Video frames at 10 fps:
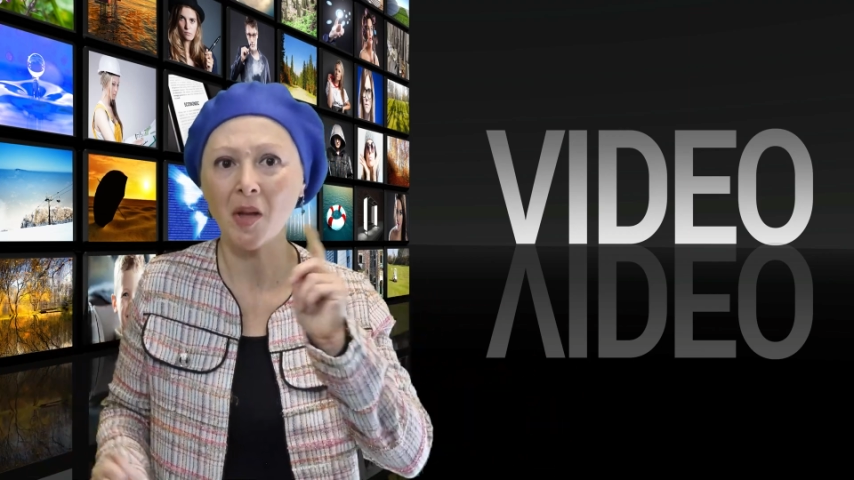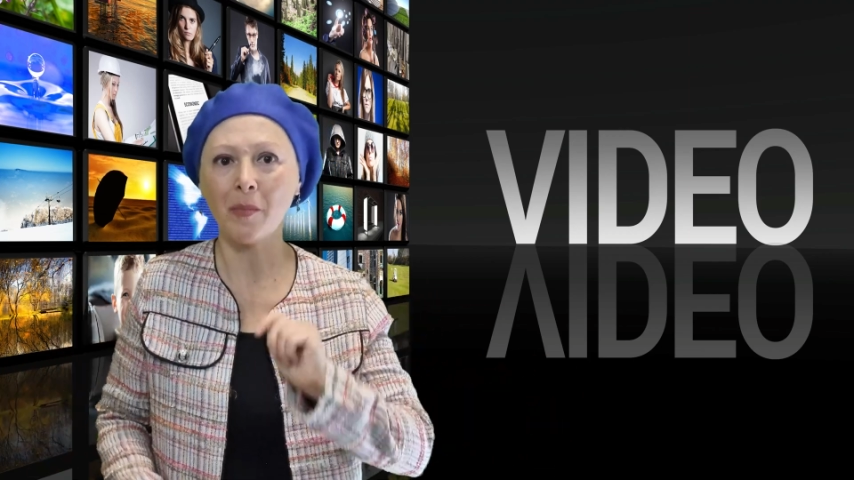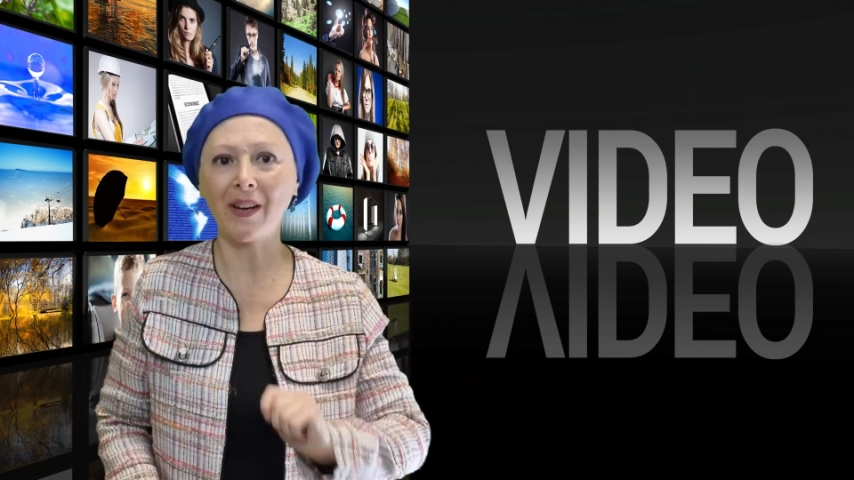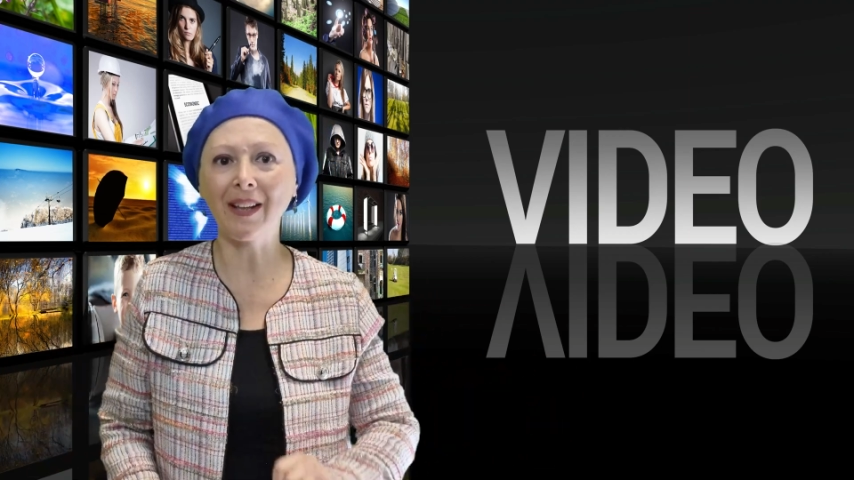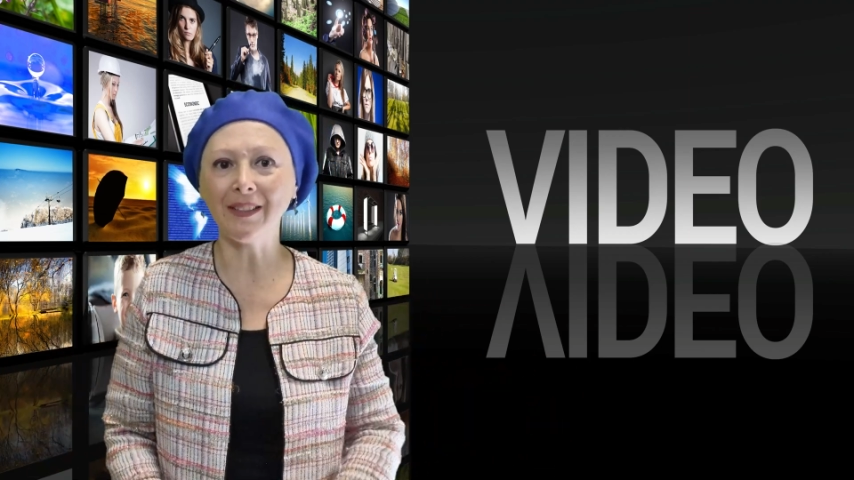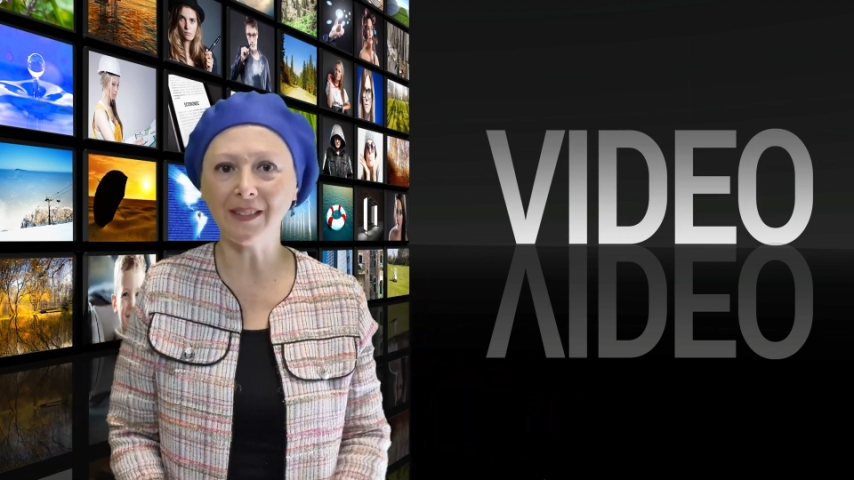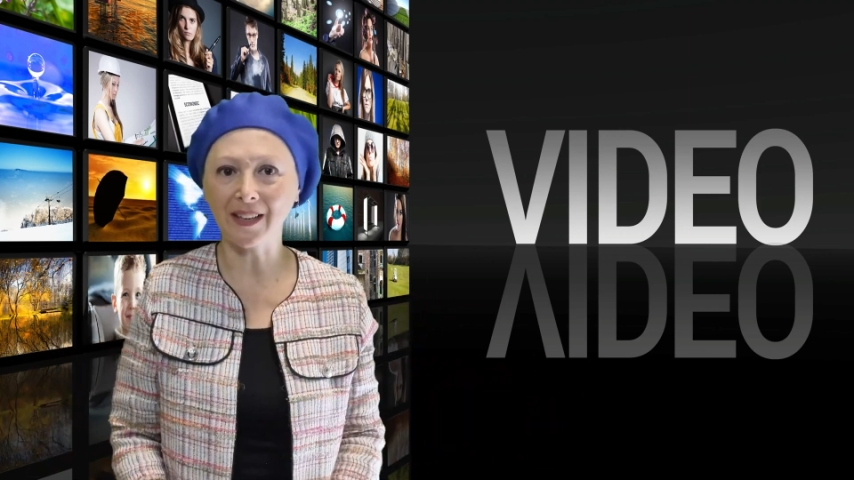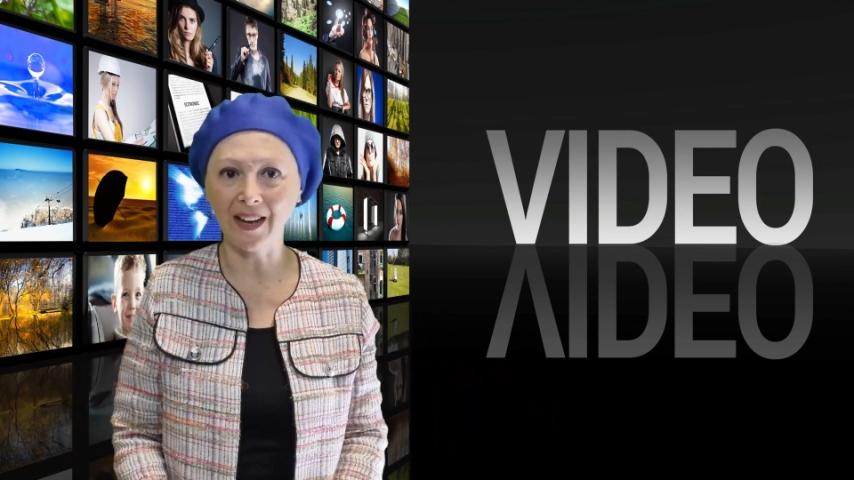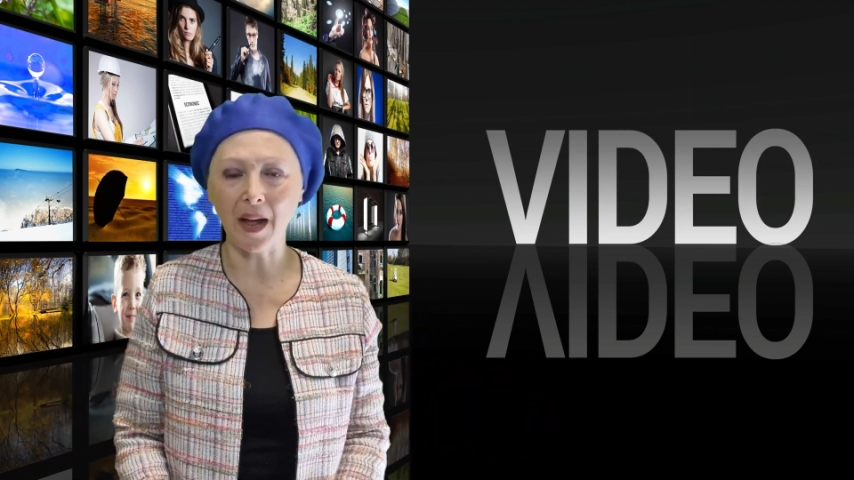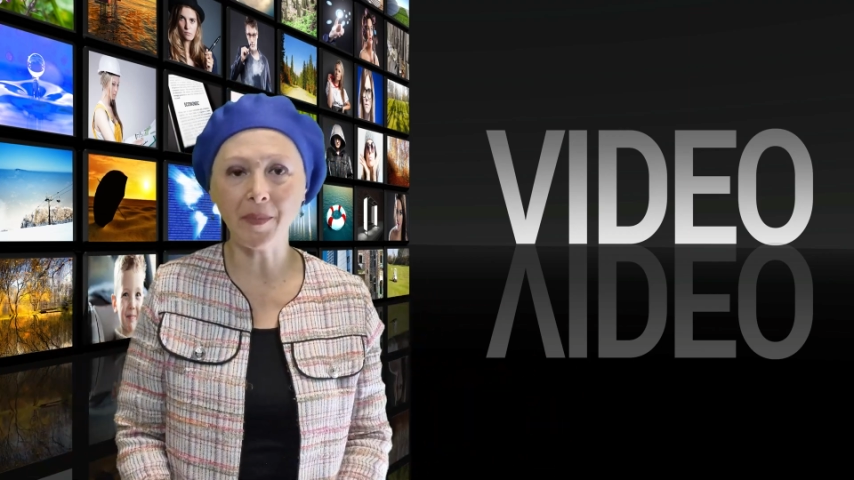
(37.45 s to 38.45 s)
perché Zia
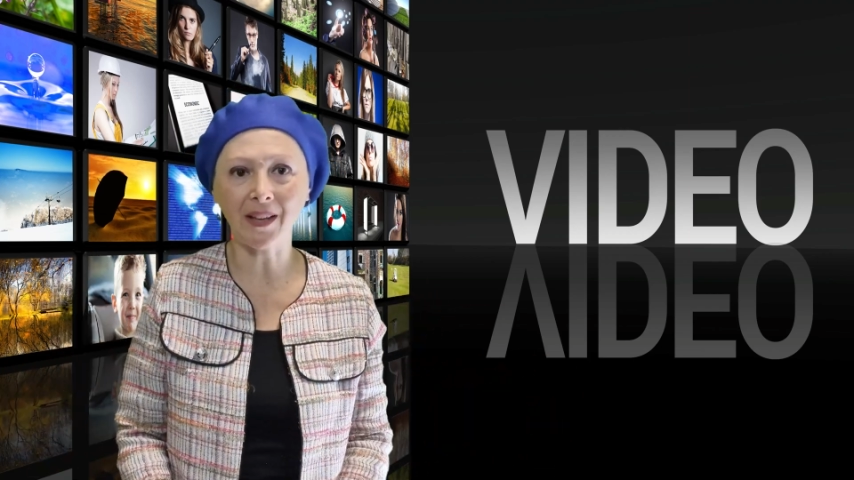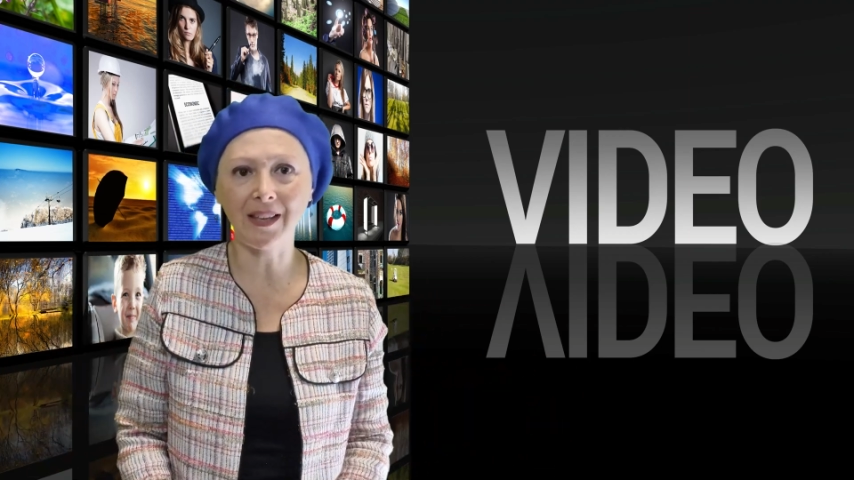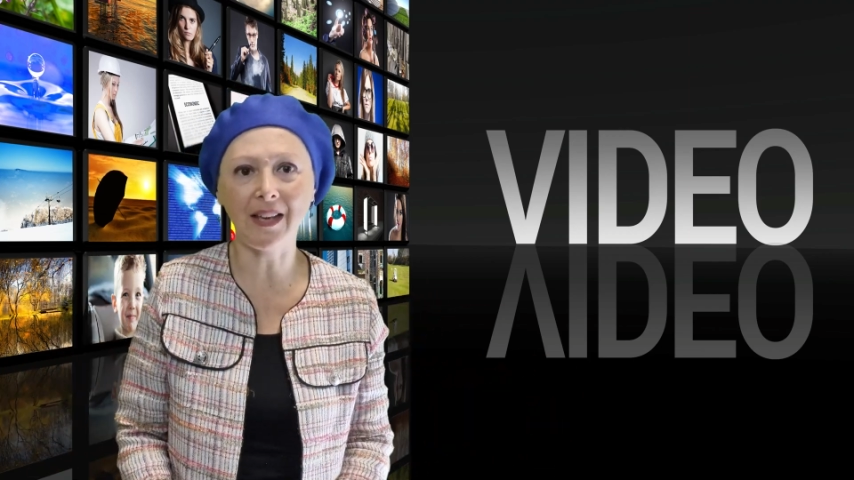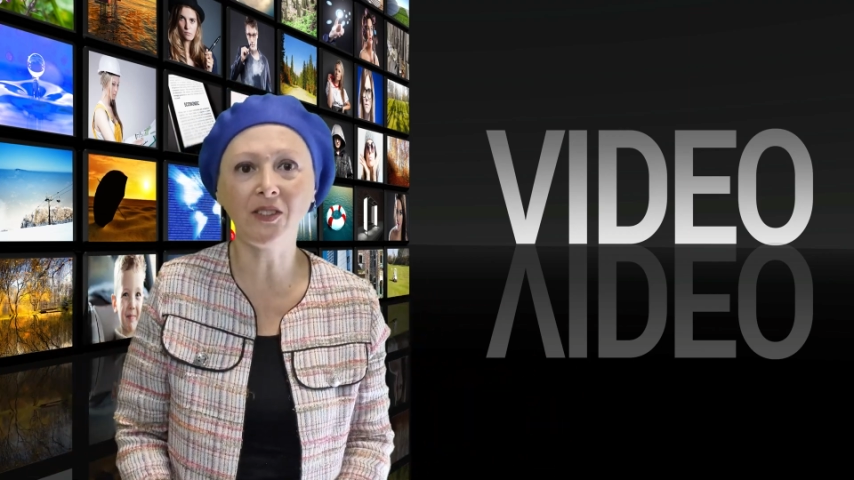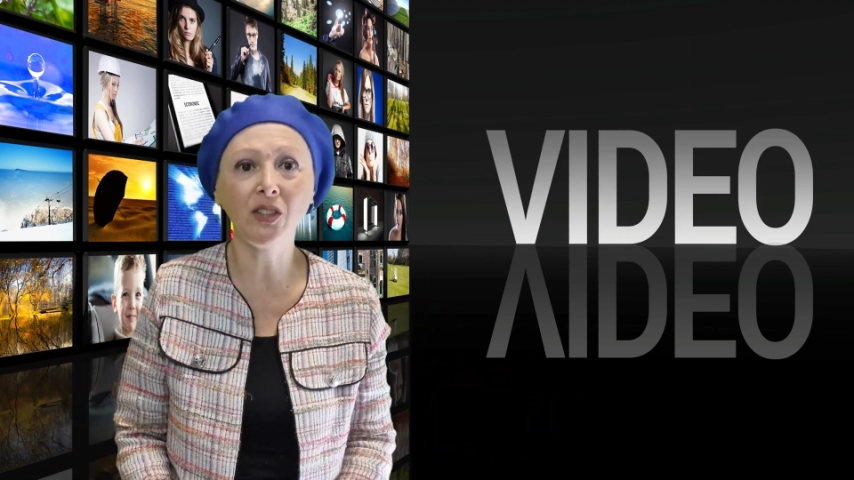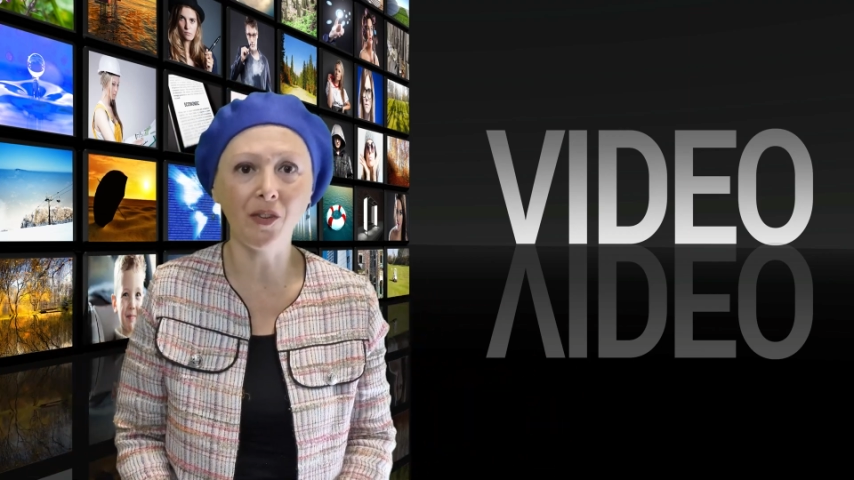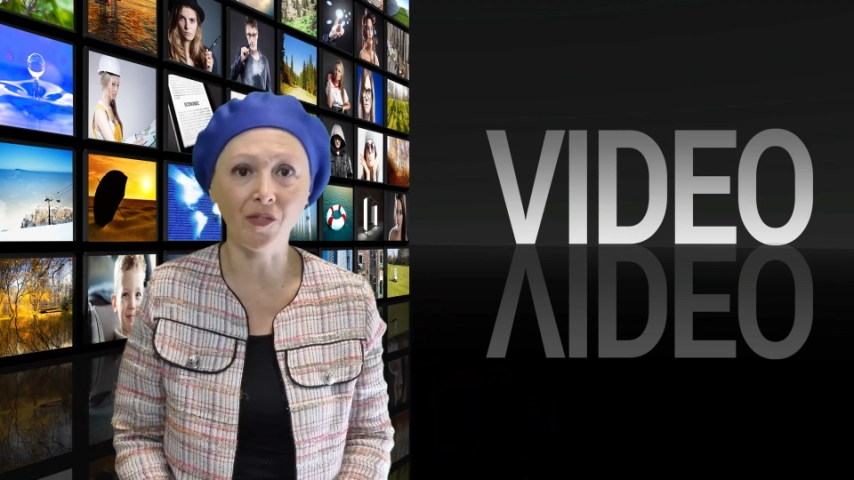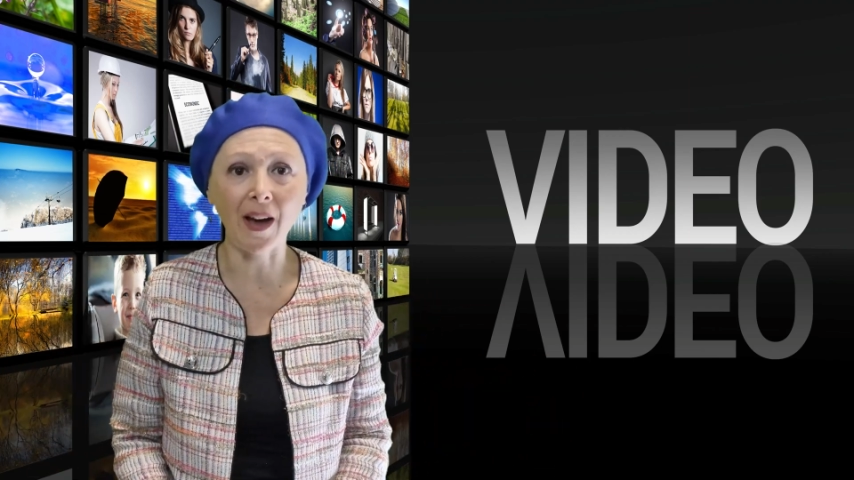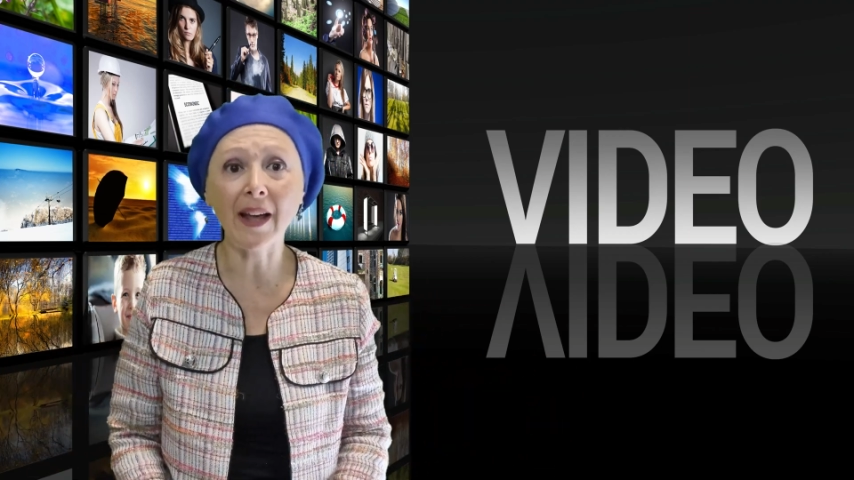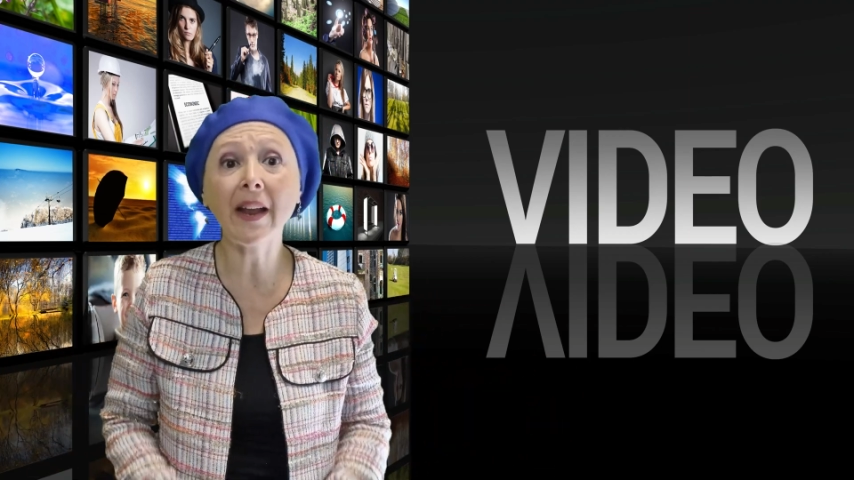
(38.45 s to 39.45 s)
Cla mi ha chiesto di
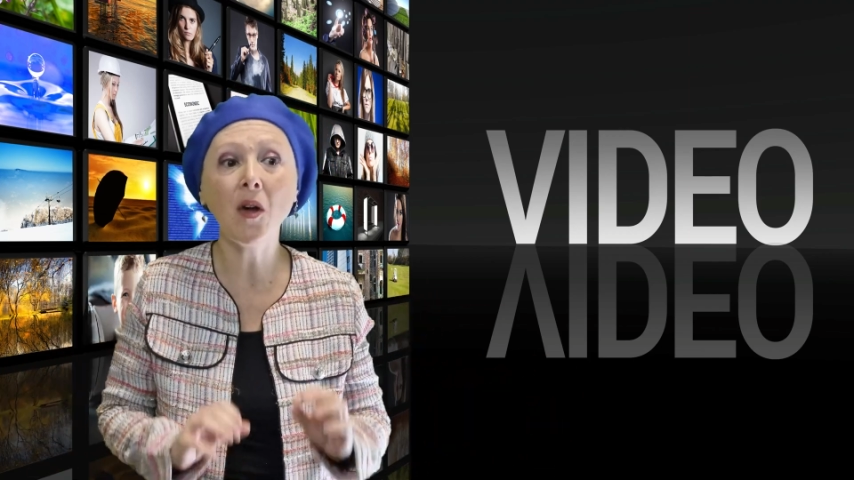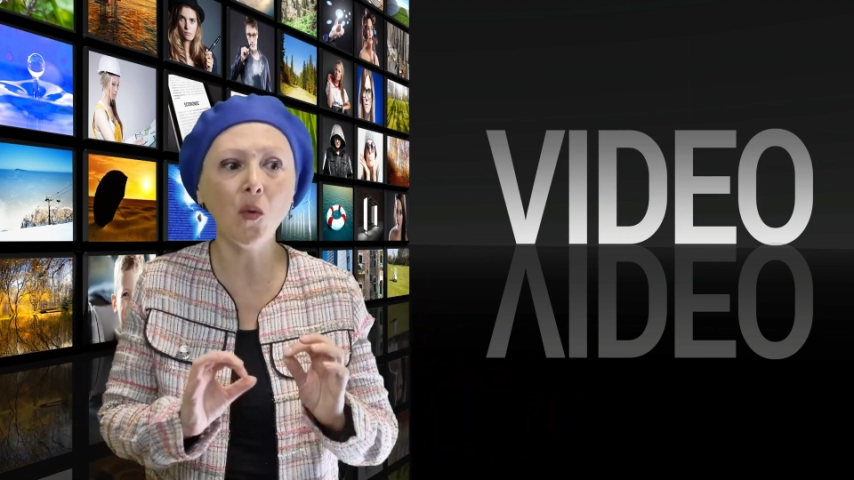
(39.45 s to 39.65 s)
fare